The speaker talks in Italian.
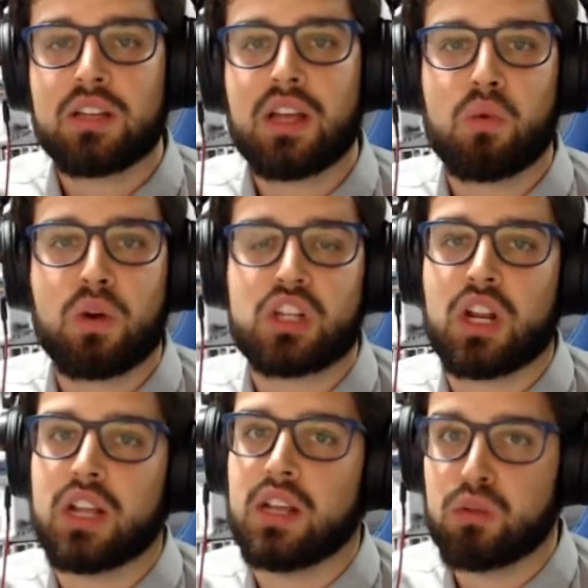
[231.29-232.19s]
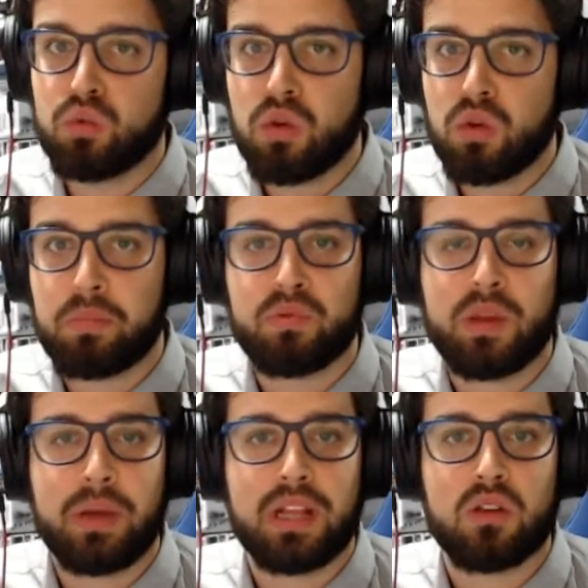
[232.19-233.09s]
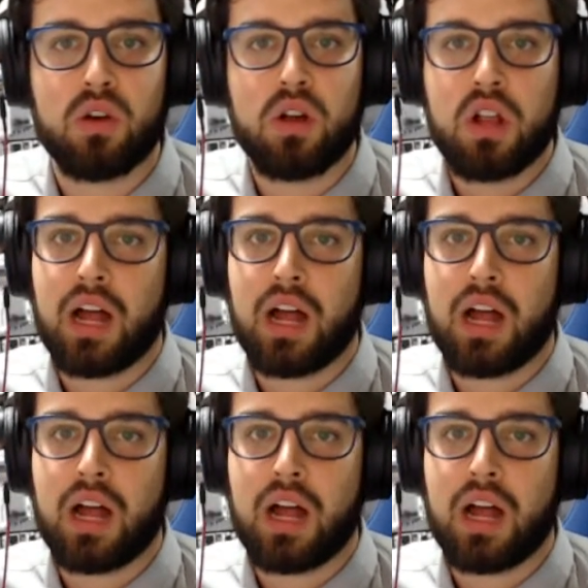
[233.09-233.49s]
Da Luca Cereda è tutto, appuntamento